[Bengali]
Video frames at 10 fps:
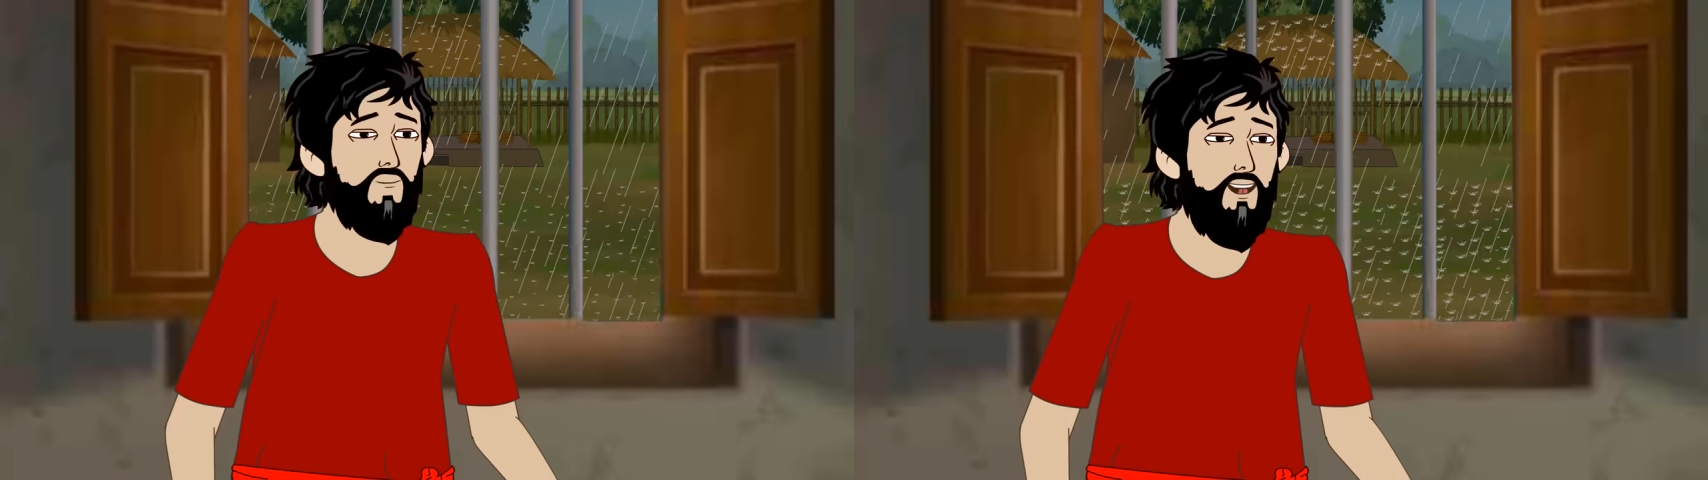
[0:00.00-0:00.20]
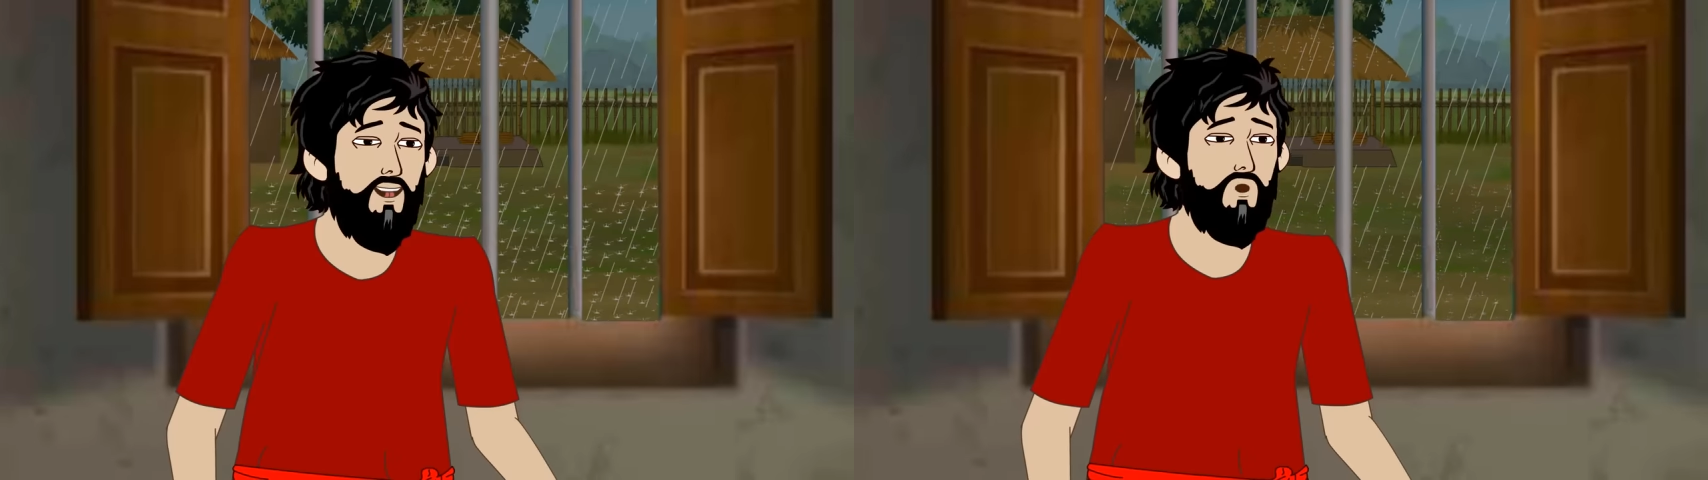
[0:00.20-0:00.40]

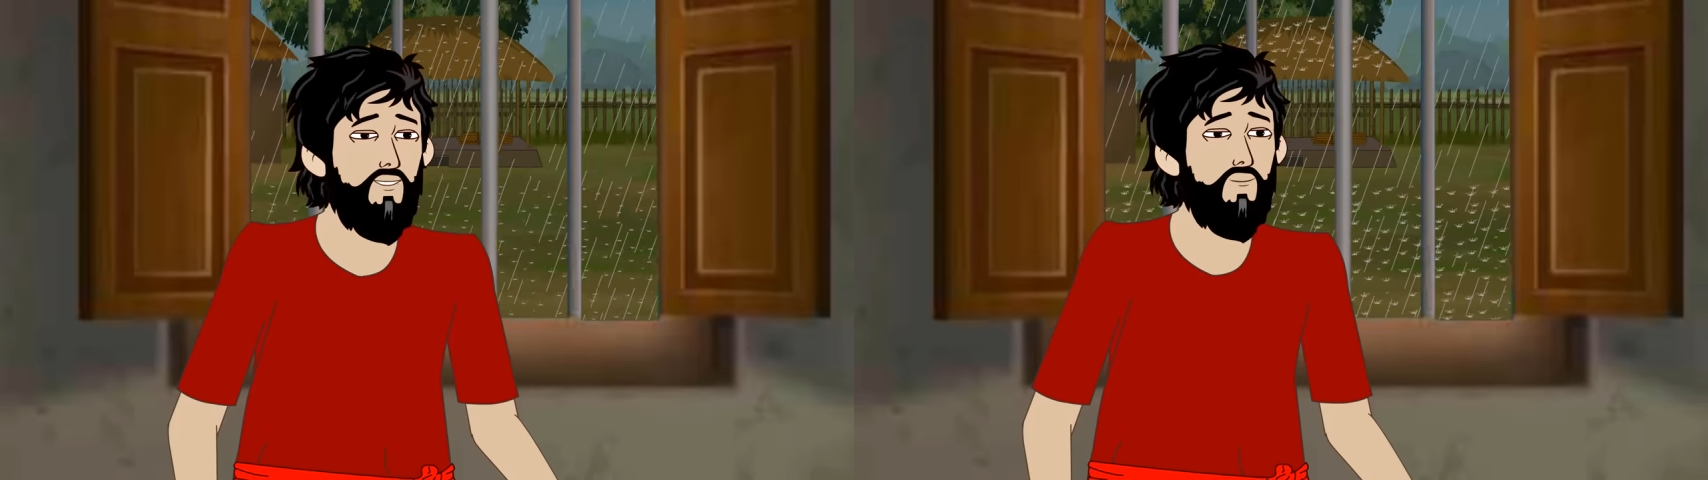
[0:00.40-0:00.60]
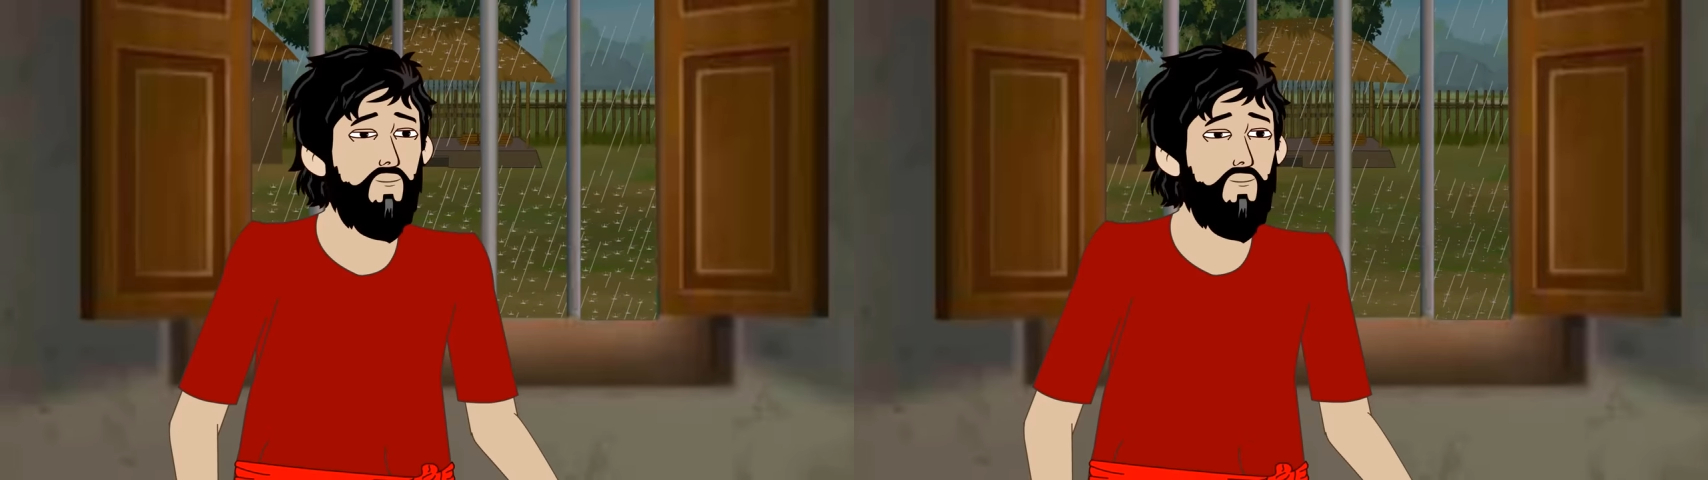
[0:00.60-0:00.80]
না
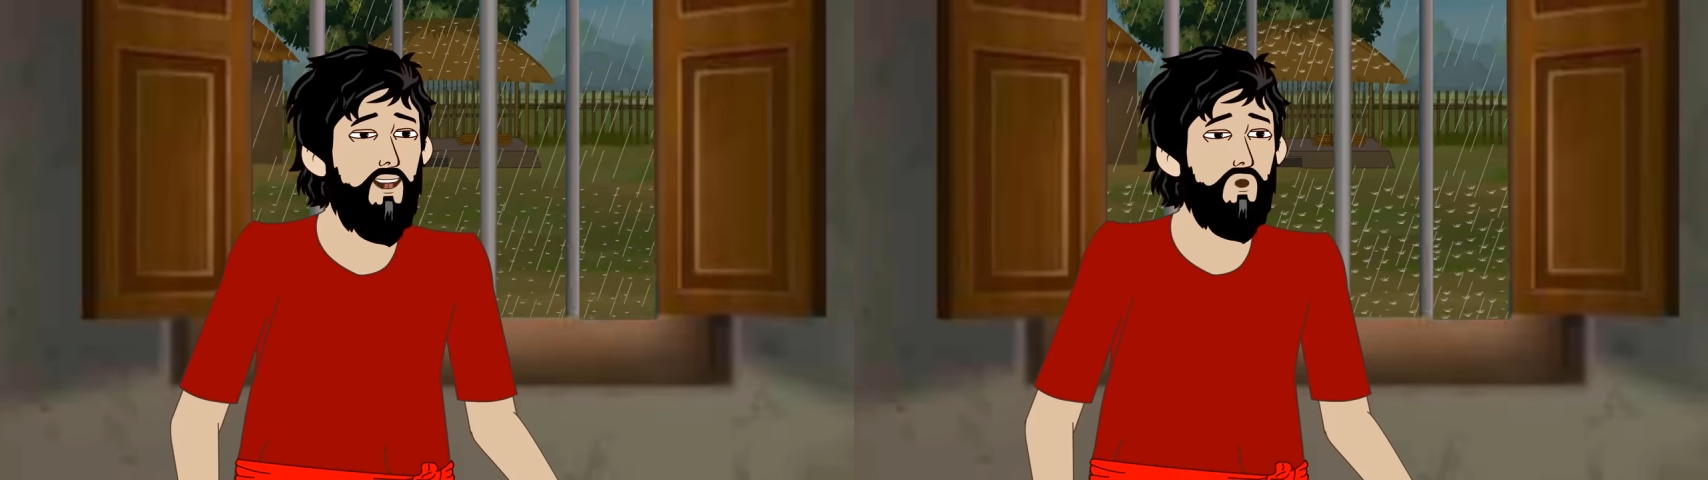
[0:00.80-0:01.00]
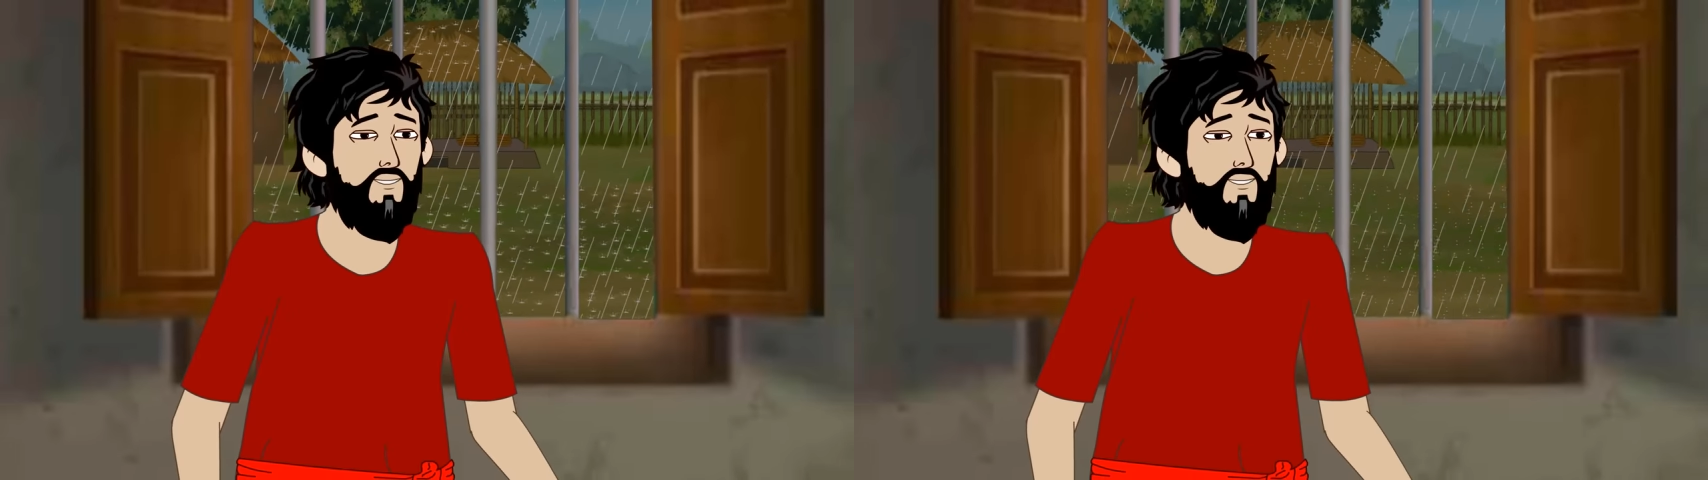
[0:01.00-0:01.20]

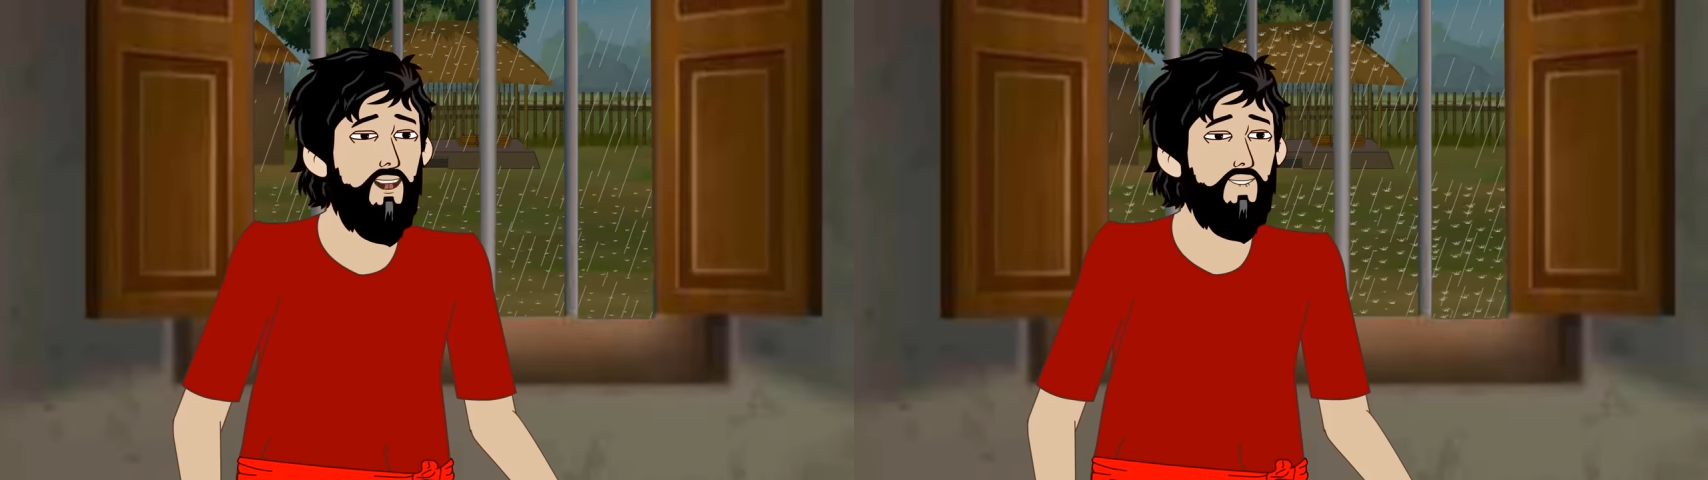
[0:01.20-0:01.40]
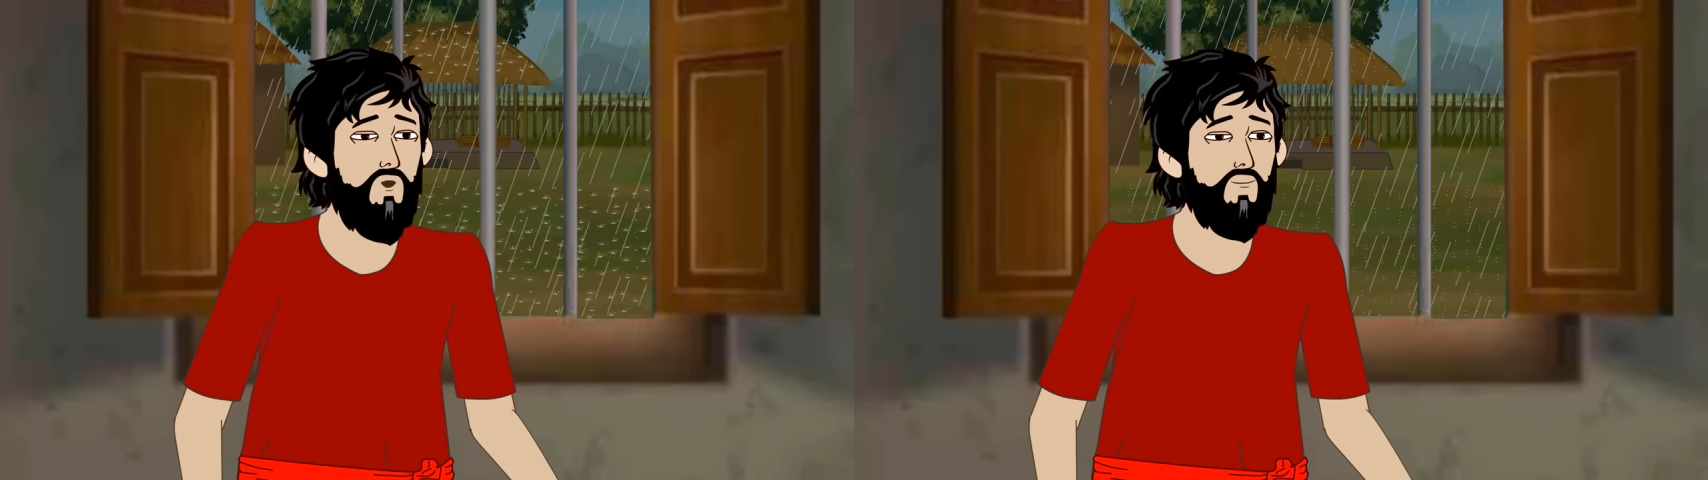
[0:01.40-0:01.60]
এবার
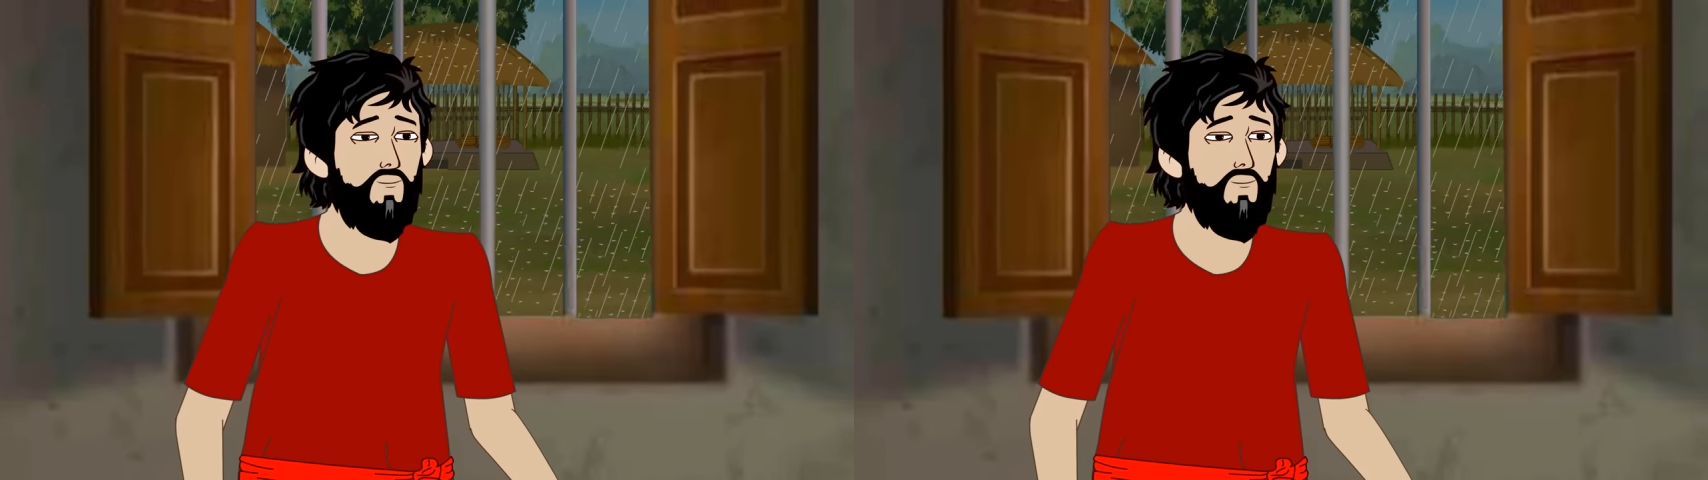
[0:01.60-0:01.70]
থেকে